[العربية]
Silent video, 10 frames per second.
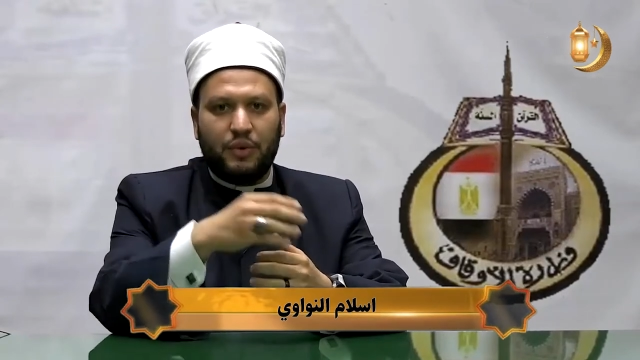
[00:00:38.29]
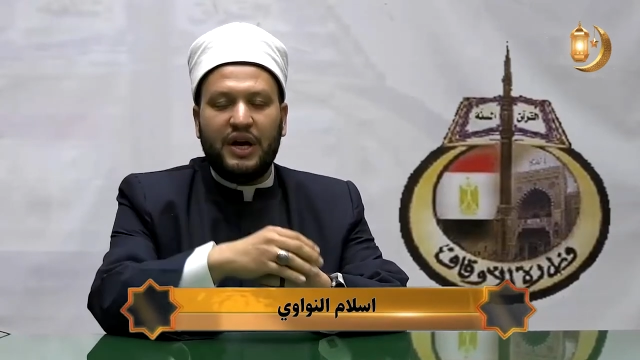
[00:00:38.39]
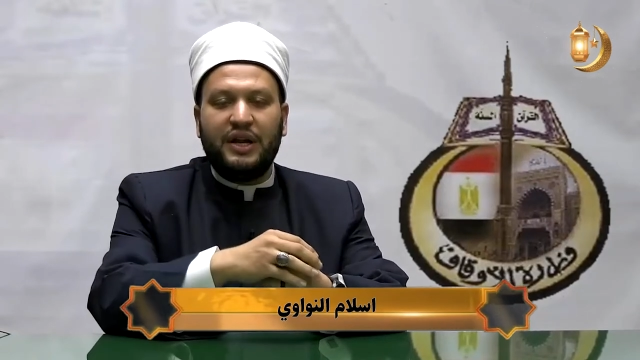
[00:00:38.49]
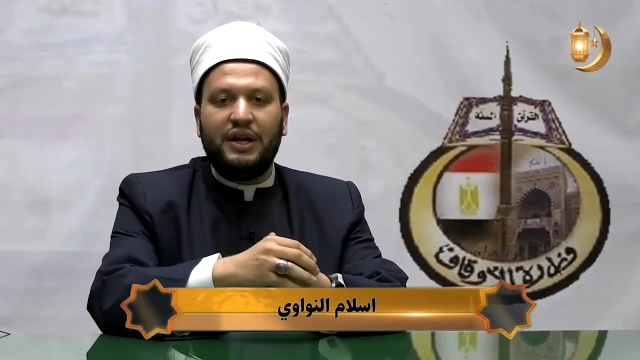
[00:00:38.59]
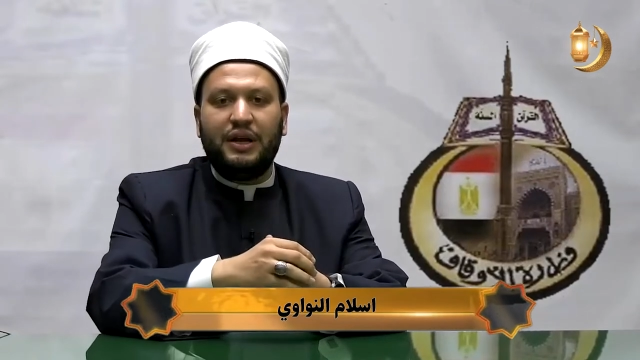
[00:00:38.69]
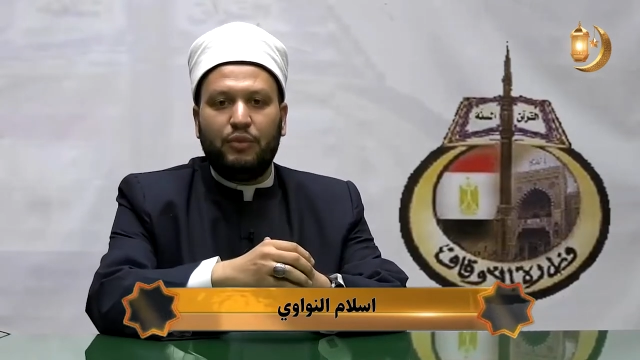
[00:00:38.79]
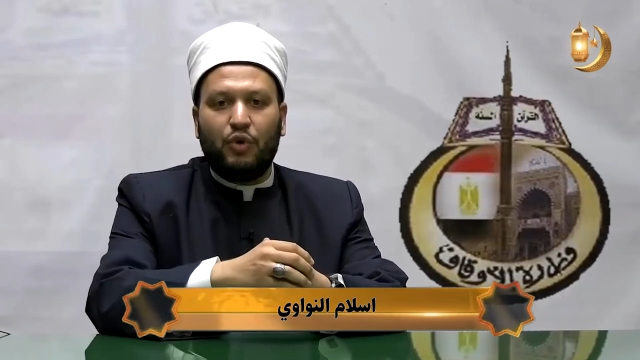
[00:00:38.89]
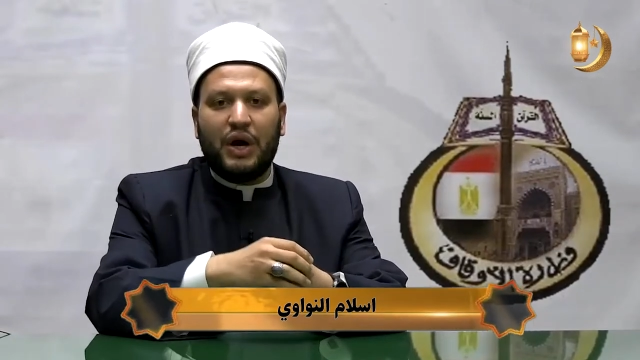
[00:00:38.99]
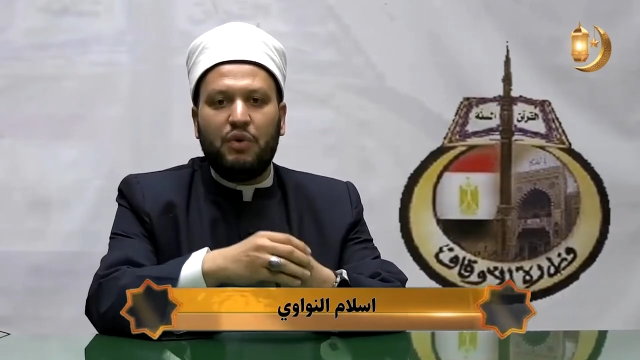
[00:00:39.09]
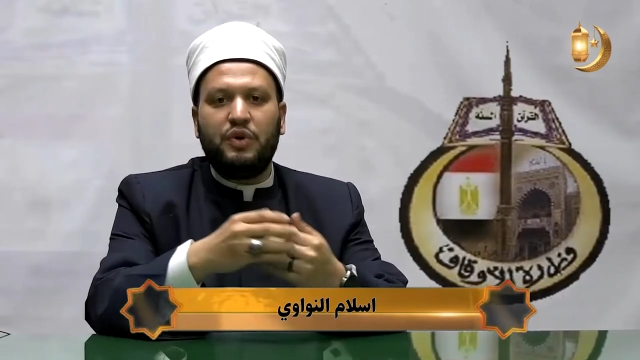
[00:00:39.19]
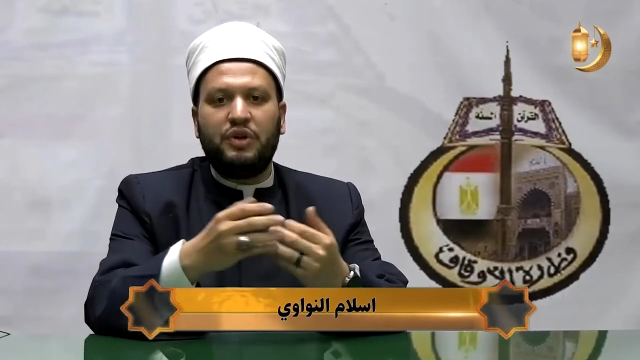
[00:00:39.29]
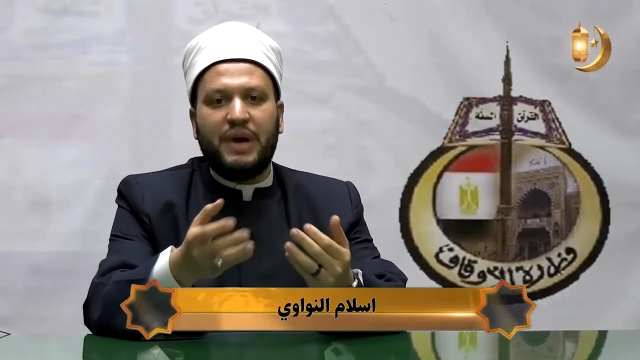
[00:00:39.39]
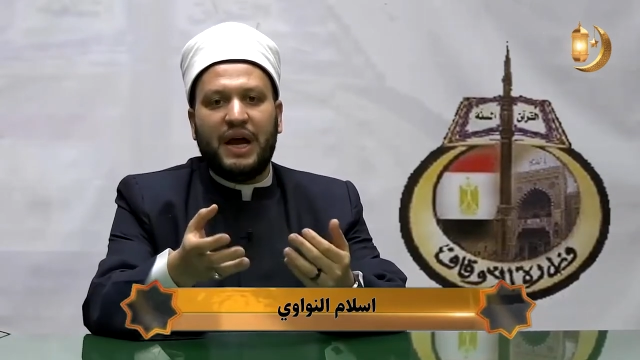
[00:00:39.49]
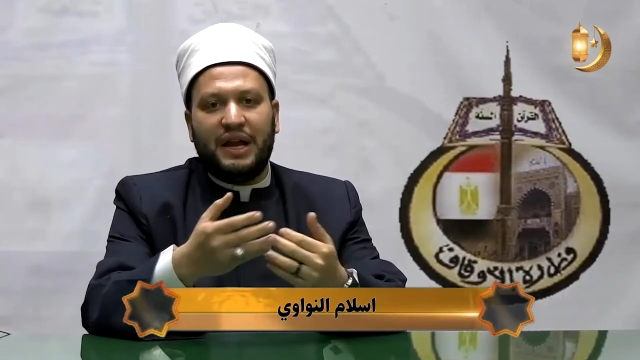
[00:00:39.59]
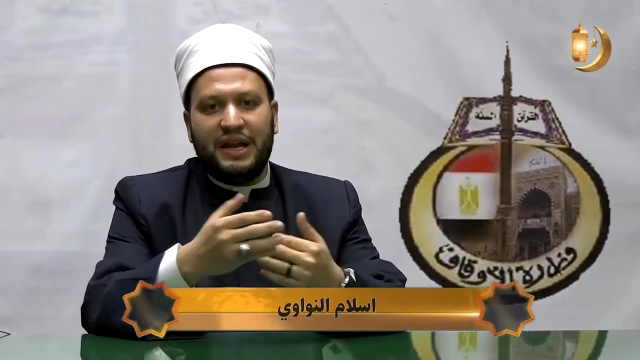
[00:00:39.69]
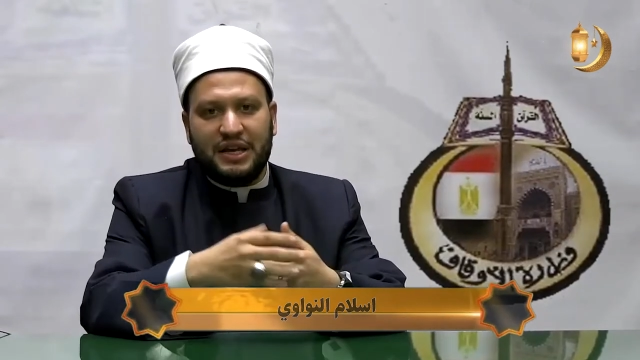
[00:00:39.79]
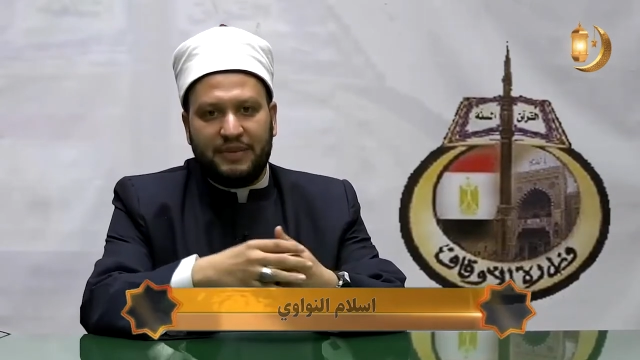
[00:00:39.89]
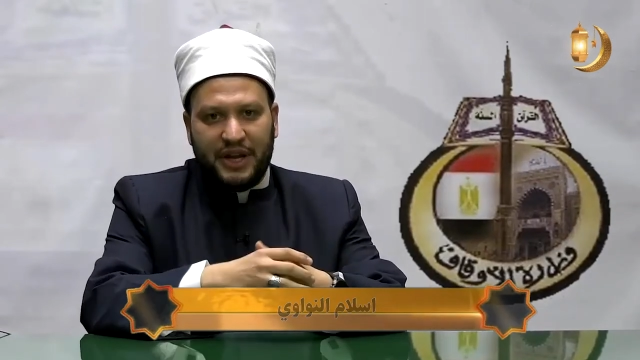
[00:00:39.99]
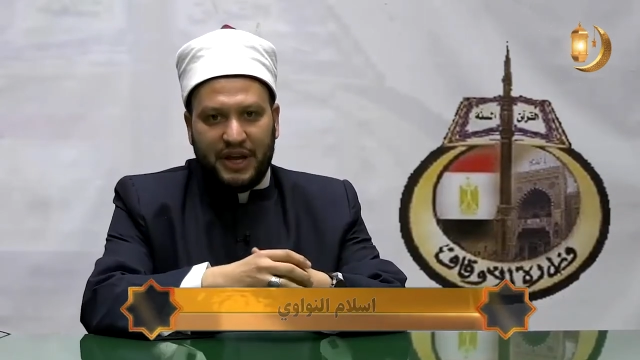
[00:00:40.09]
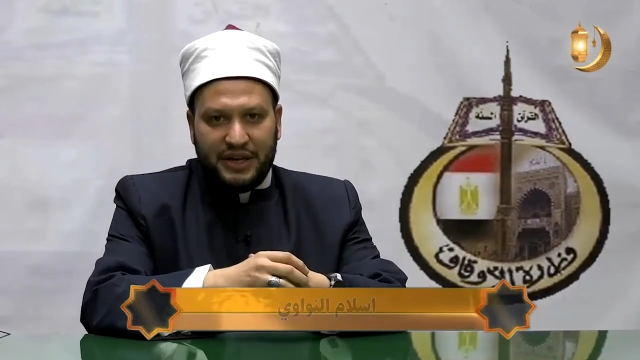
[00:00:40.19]
وأنا لم أعوض ما علي
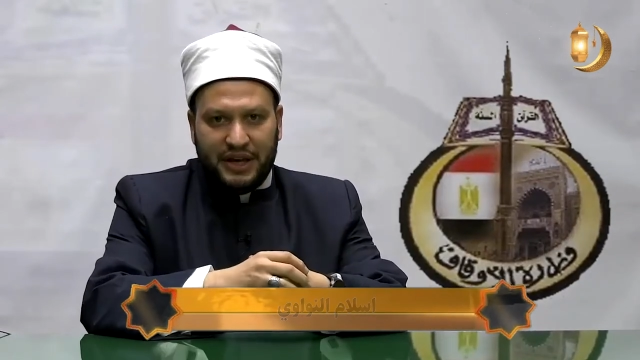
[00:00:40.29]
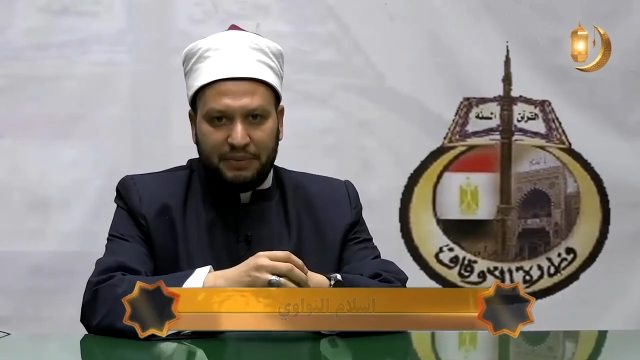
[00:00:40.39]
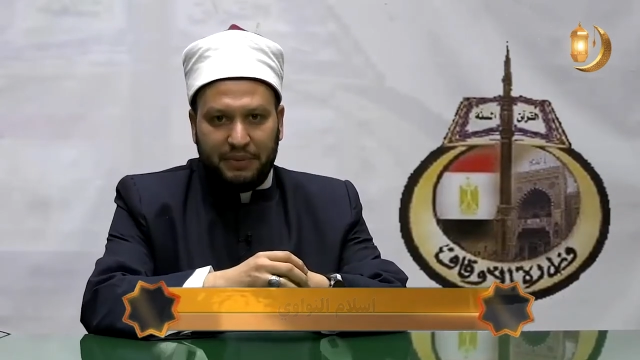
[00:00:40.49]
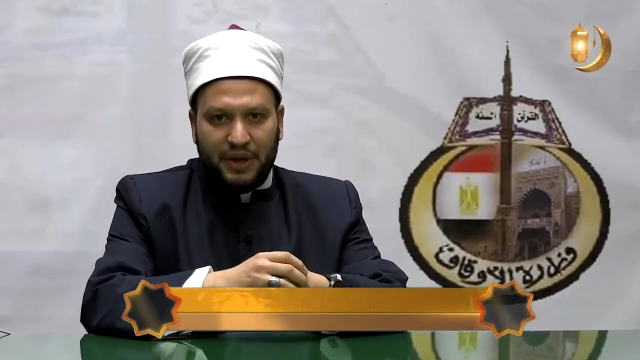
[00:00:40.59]
من أيام